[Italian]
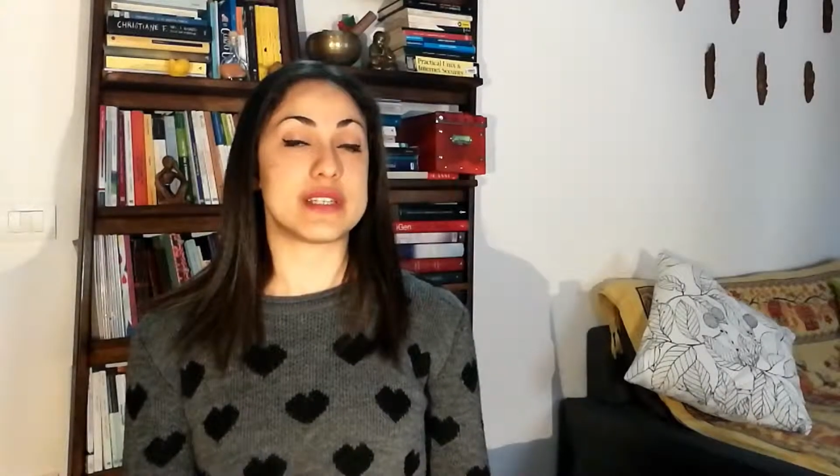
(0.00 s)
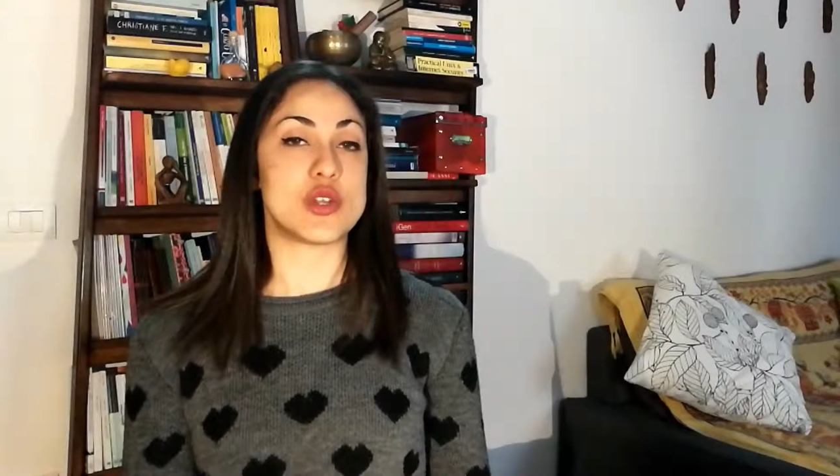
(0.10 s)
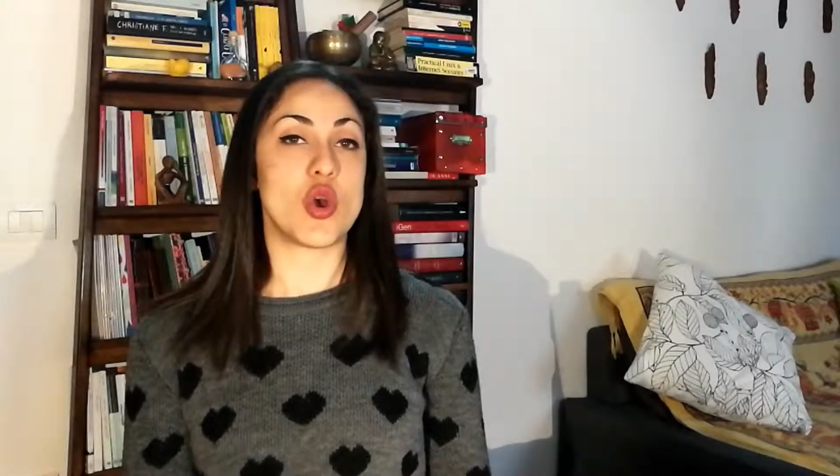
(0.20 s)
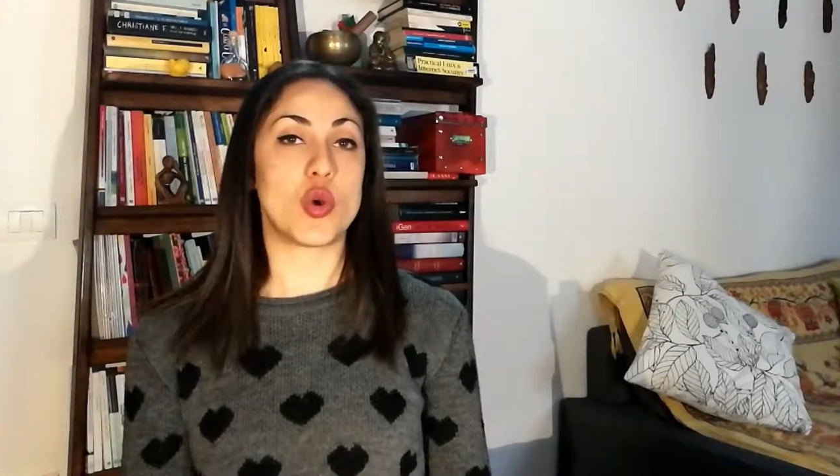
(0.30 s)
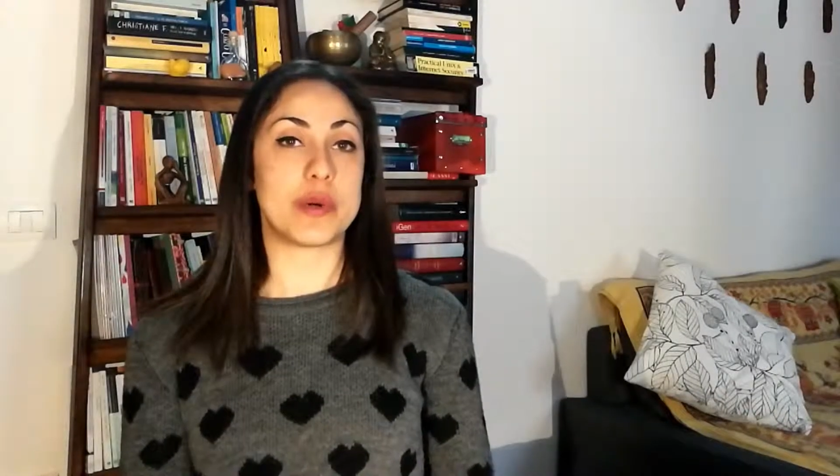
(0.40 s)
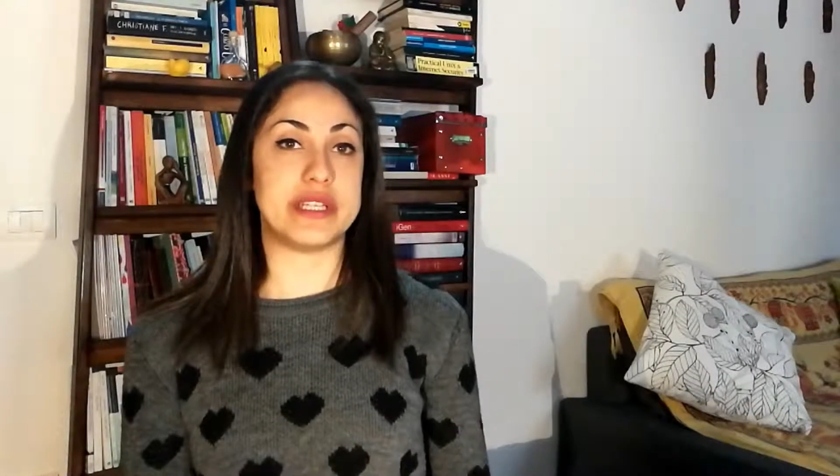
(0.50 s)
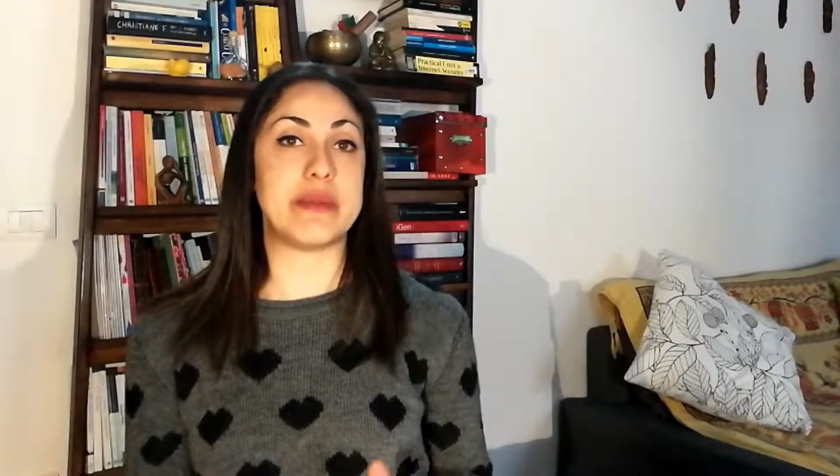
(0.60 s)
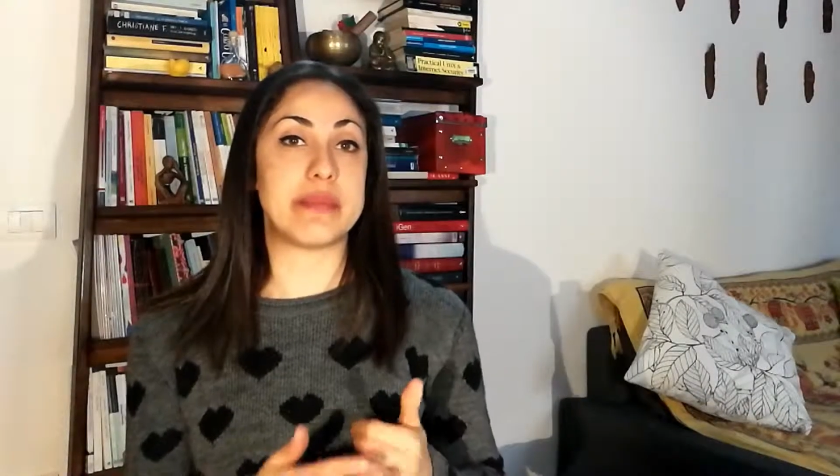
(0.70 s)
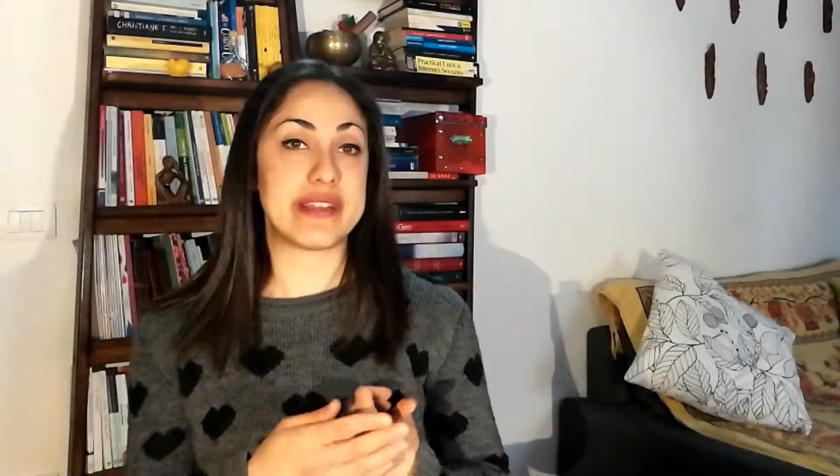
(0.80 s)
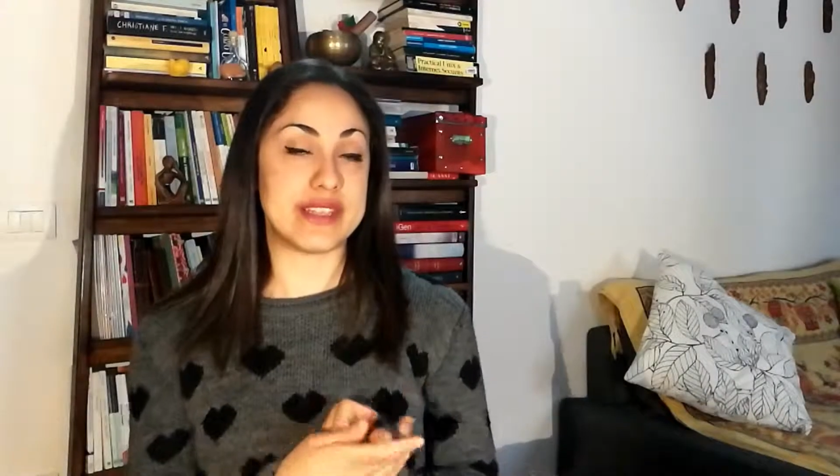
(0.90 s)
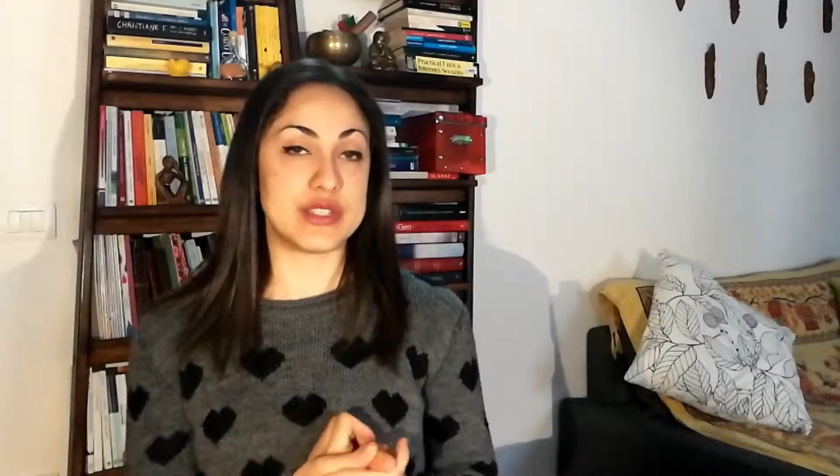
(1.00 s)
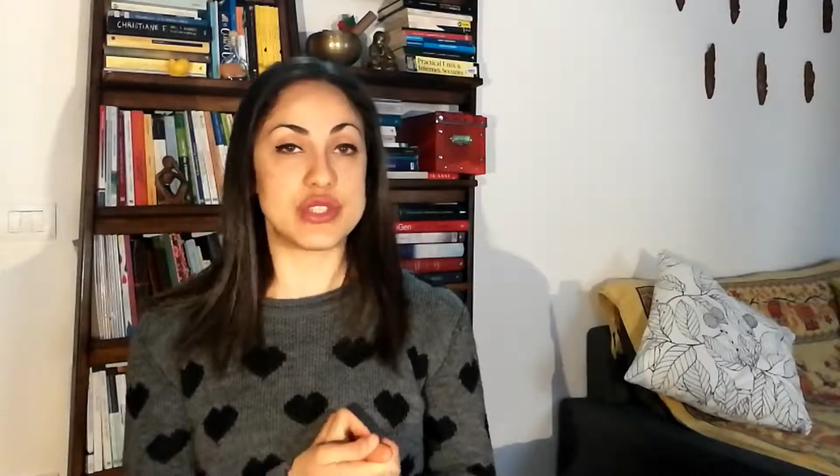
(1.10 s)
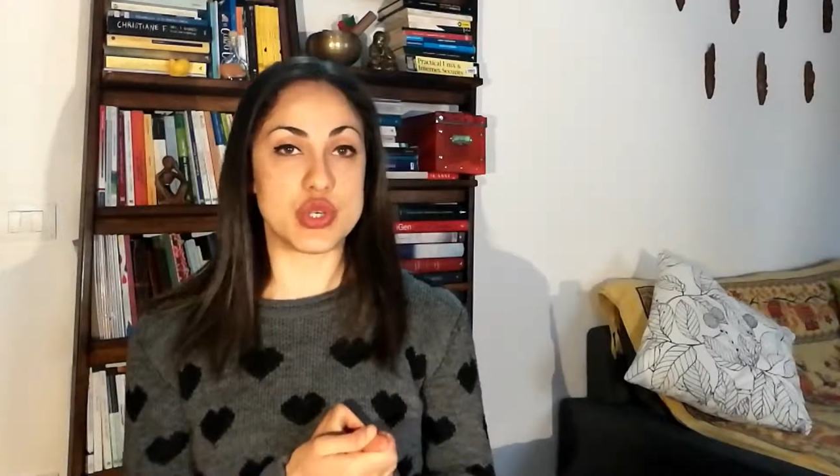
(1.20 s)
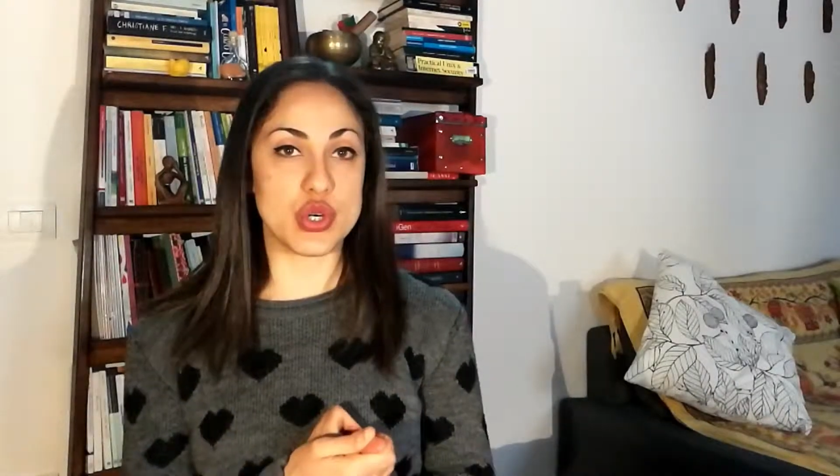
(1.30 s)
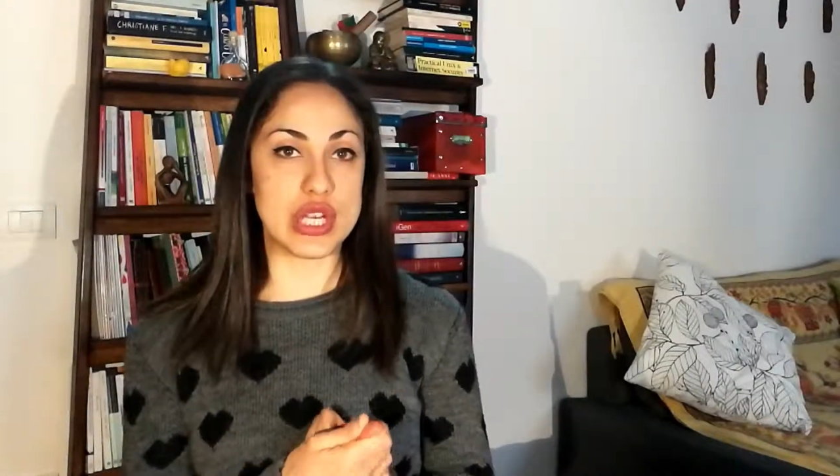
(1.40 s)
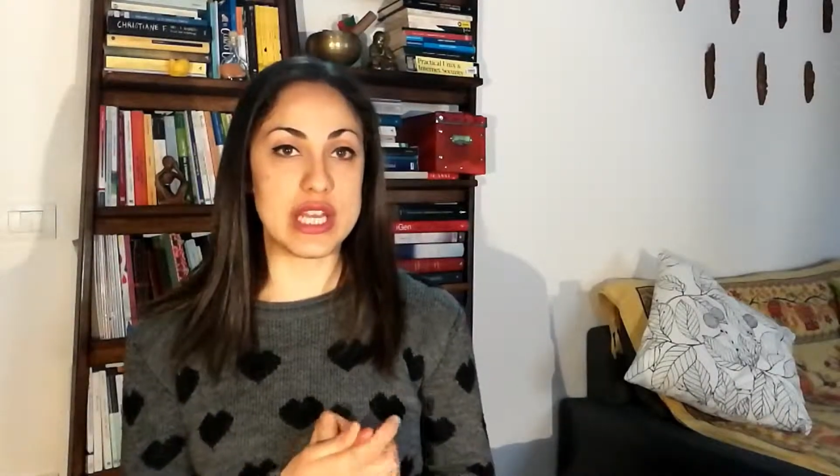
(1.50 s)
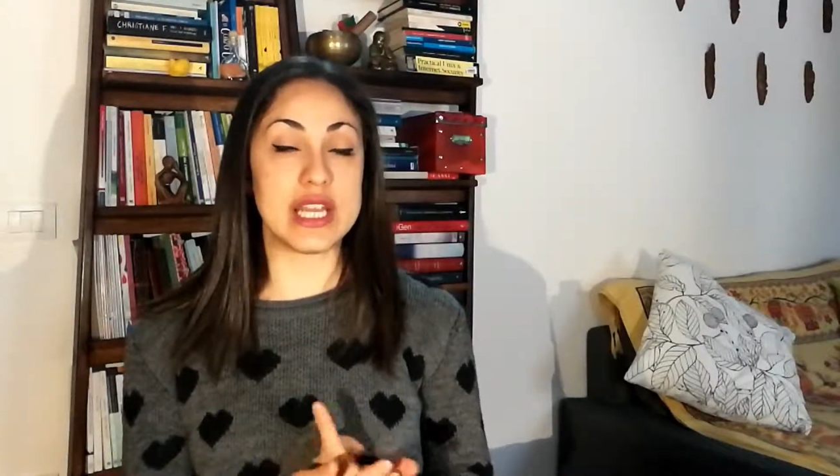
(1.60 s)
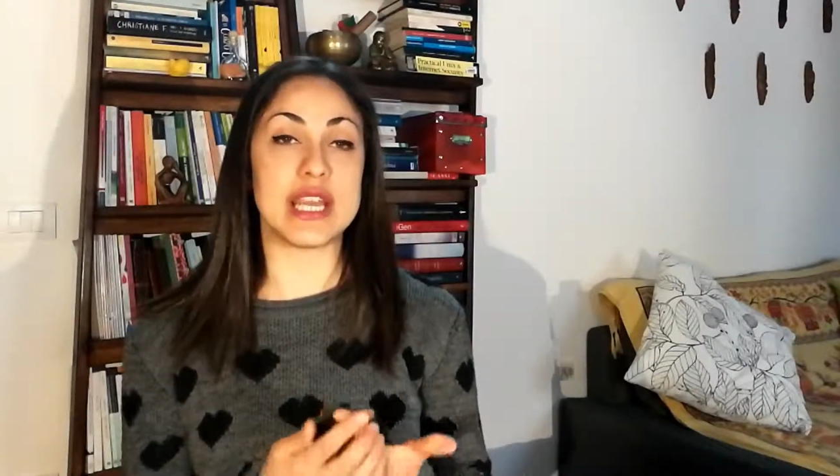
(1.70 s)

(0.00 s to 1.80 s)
si occupa di prevenzione,